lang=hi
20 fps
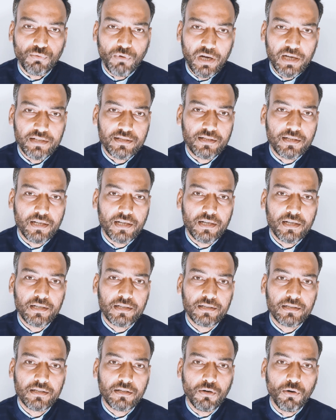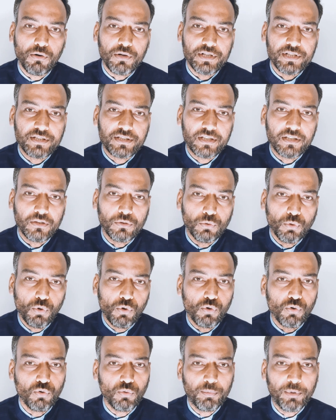स्वास्थ्य है और इसके
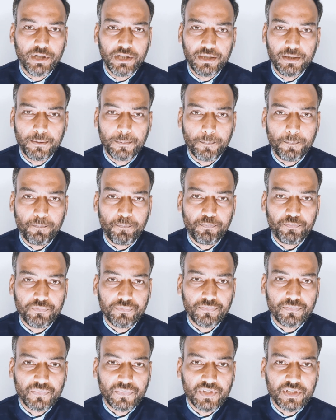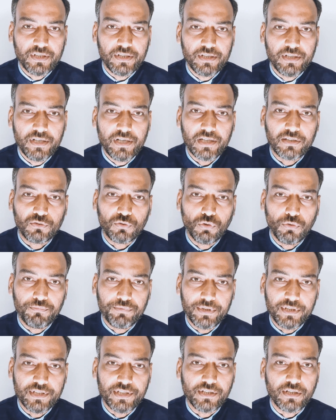दो रूप हैं एक तो
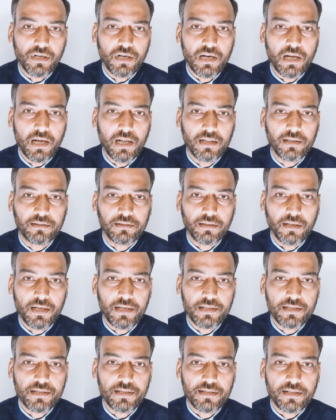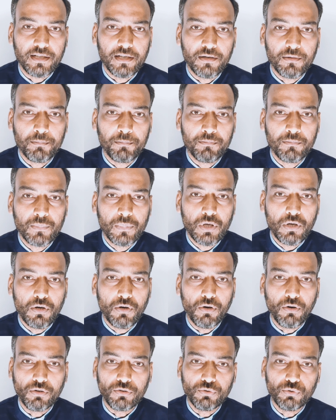फिजिकल हेल्थ कहें जिसे हम
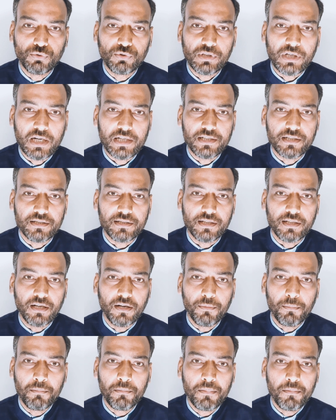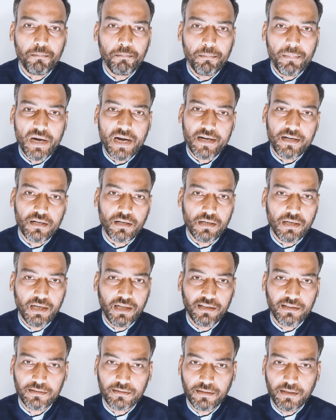और दूसरा जिसे हम मेंटल
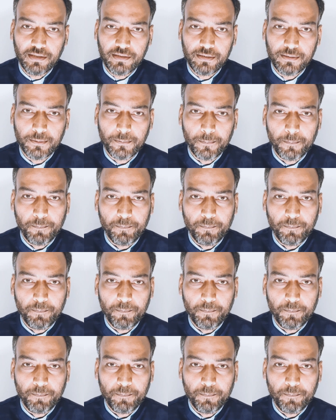हेल्थ कहें